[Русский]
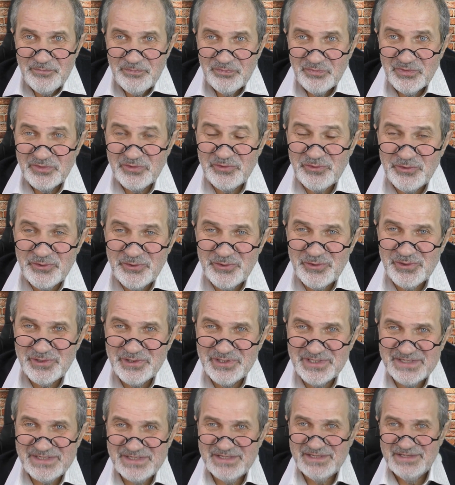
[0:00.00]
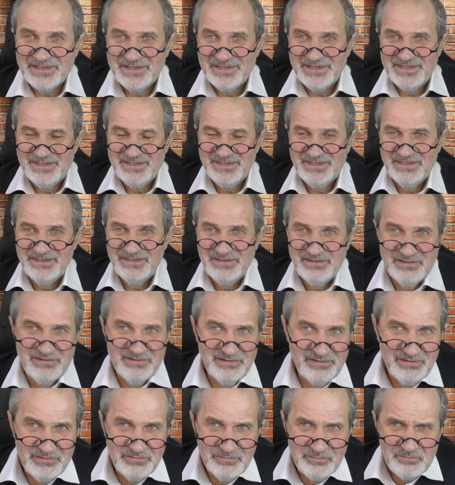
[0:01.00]
доллара.
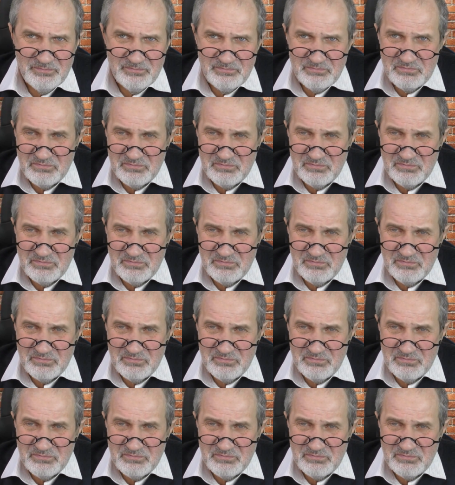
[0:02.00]
И